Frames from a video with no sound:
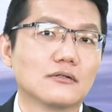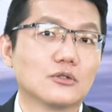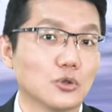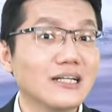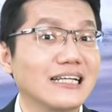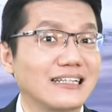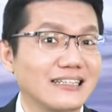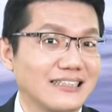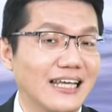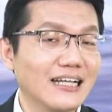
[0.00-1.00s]
所以你
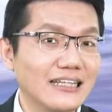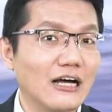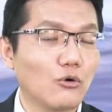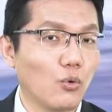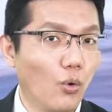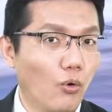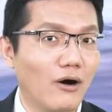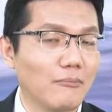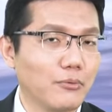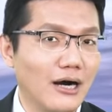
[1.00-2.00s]
听到过
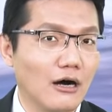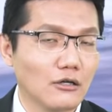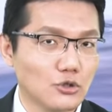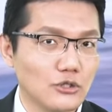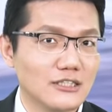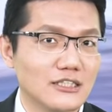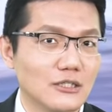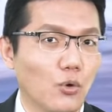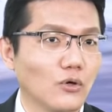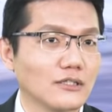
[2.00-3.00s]
往不好的讯息，
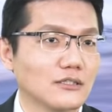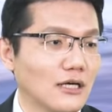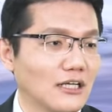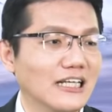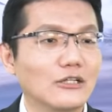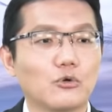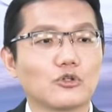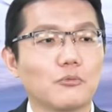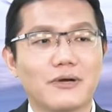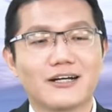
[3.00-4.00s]
或者是哎利多
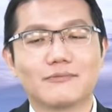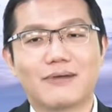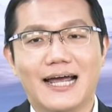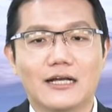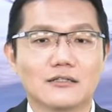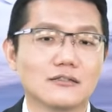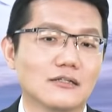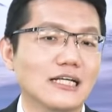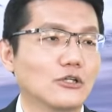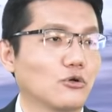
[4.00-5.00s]
都没人买了，
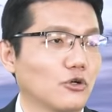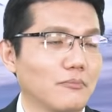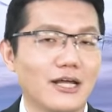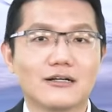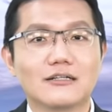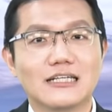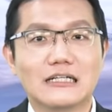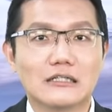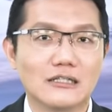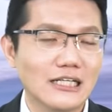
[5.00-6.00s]
利多都没人理
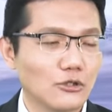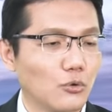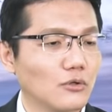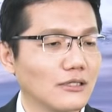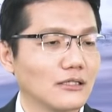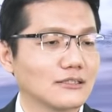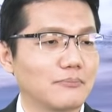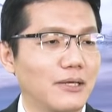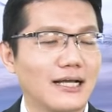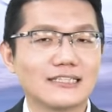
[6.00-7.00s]
了，利多那个这
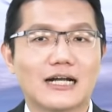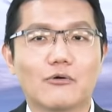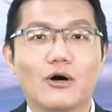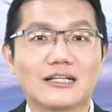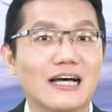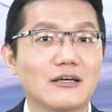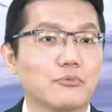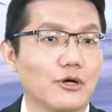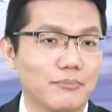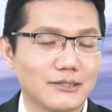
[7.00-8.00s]
边来讲的话，它也
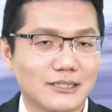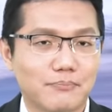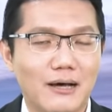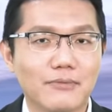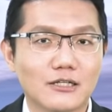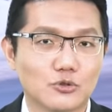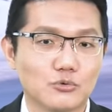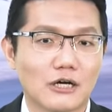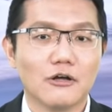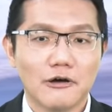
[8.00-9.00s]
不会变成盘面的主角，